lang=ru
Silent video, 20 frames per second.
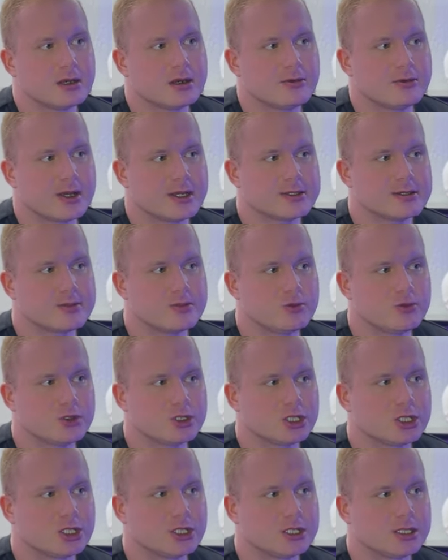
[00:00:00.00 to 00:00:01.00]

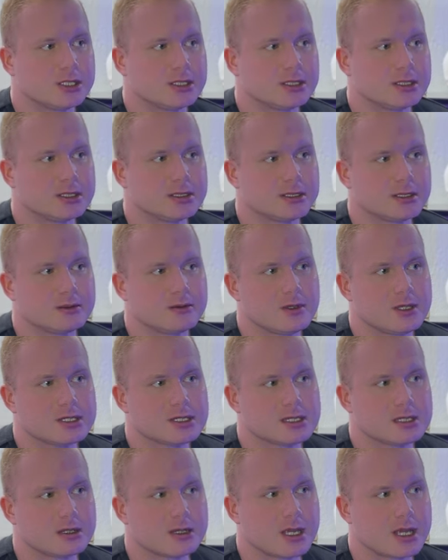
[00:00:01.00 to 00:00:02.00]
Возможно,
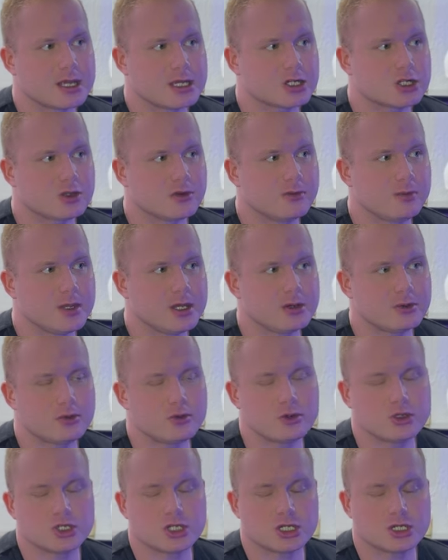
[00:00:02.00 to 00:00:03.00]
соответственно, конечно, в
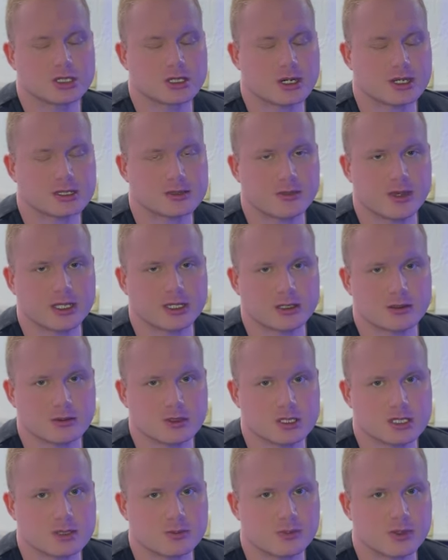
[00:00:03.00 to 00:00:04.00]
первую очередь
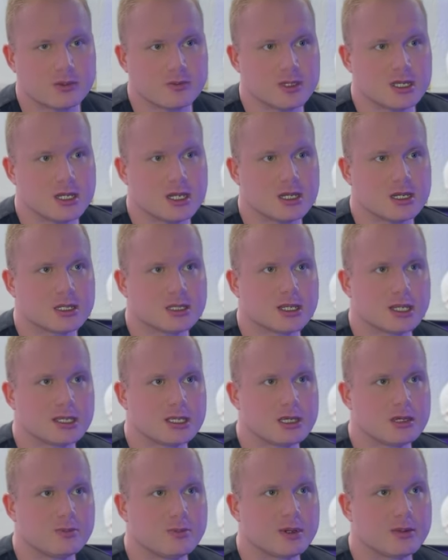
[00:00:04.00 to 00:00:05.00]
рассматривается применение
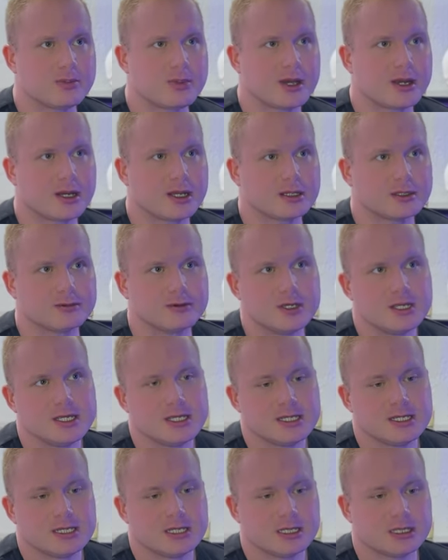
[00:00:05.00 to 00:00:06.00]
таких препаратов.
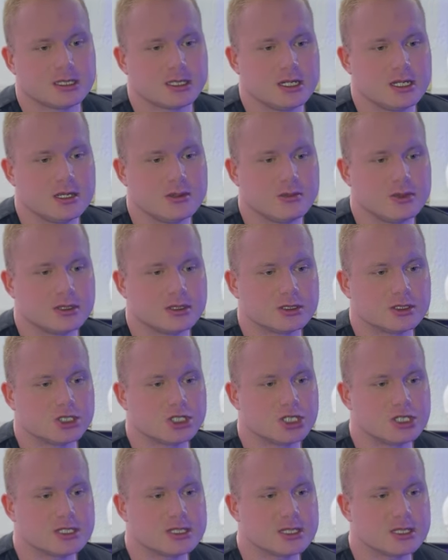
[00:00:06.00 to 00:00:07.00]
Это либо
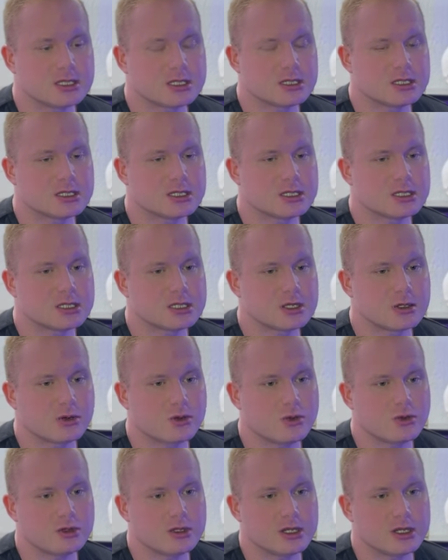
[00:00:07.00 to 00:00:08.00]
чистый
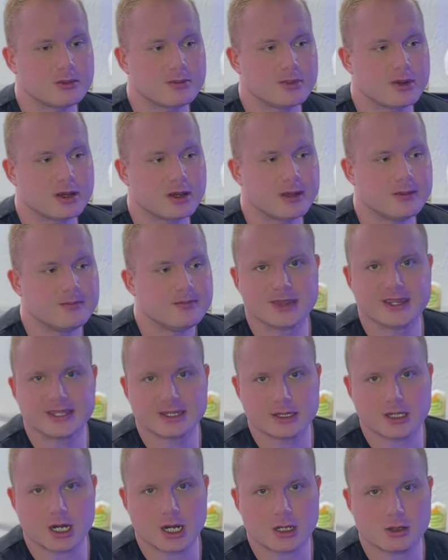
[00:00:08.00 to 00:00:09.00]
тестостерон, либо
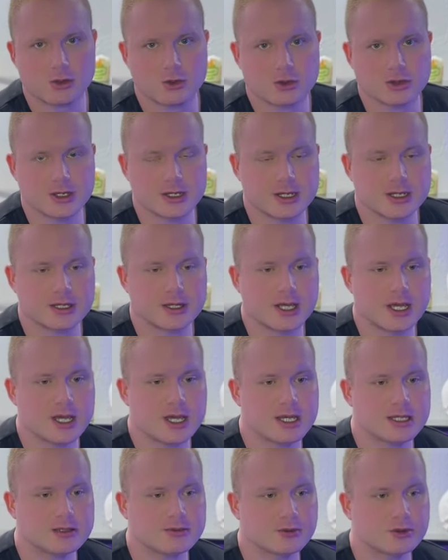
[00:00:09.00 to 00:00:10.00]
нандролон,
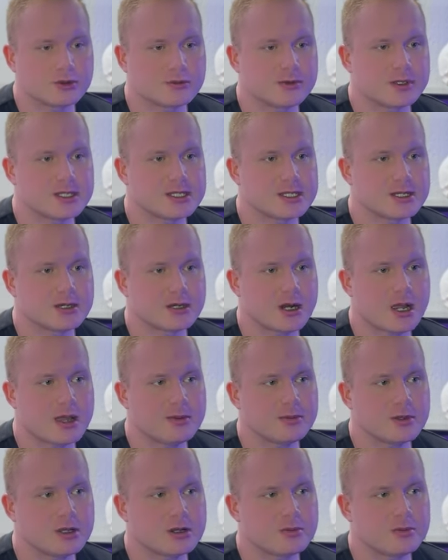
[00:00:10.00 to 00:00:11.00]
деканаат. Вот в этих
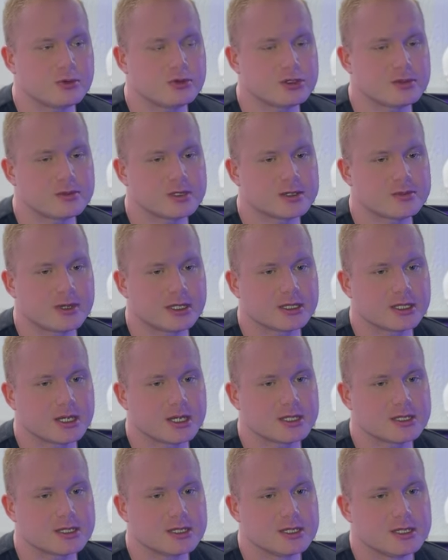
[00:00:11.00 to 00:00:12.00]
рамках будем
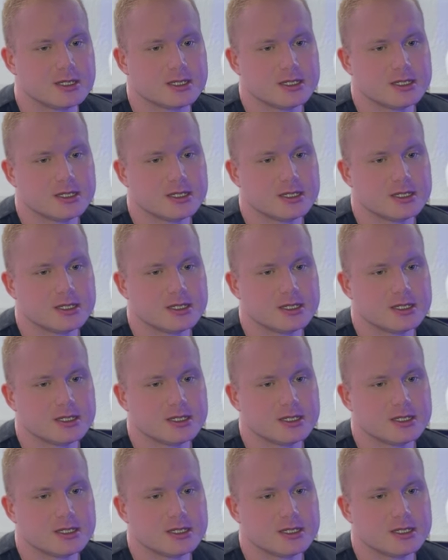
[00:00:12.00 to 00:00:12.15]
смотреть